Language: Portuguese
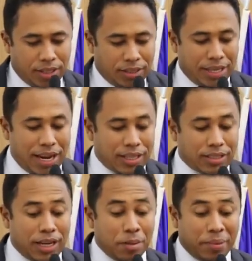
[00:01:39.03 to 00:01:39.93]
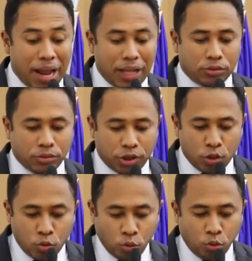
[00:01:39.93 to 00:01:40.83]
e será celebrado no
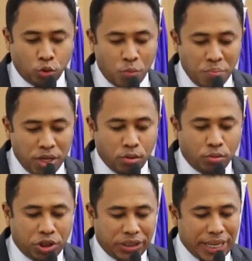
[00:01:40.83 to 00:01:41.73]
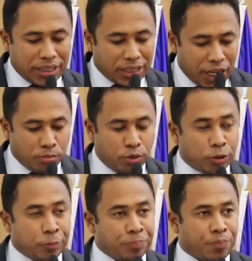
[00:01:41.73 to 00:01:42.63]
segundo domingo de dezembro.